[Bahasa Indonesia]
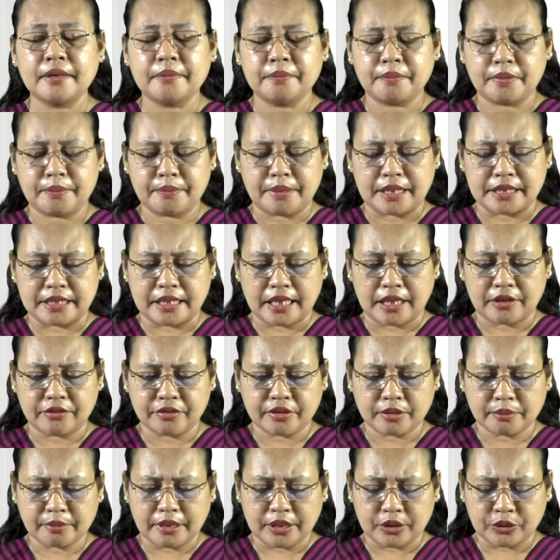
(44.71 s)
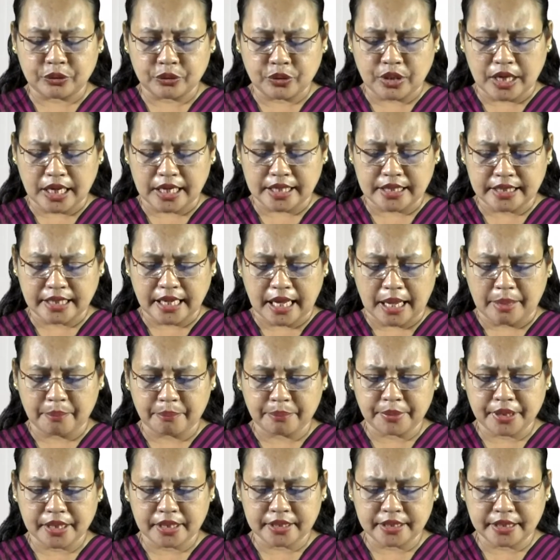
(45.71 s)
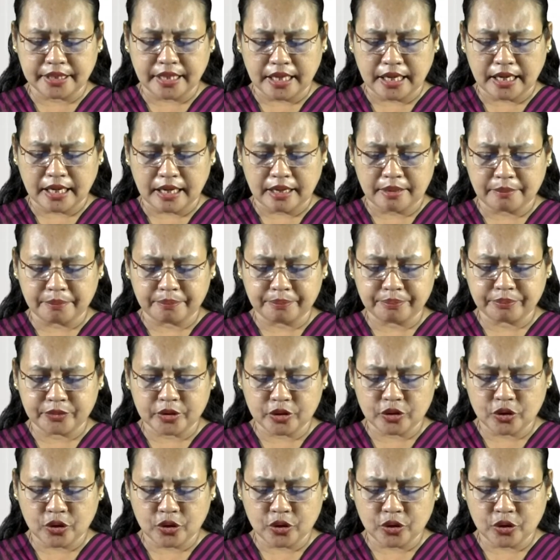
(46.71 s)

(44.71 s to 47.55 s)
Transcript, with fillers: Pembacaan firman Tuhan diambil di dalam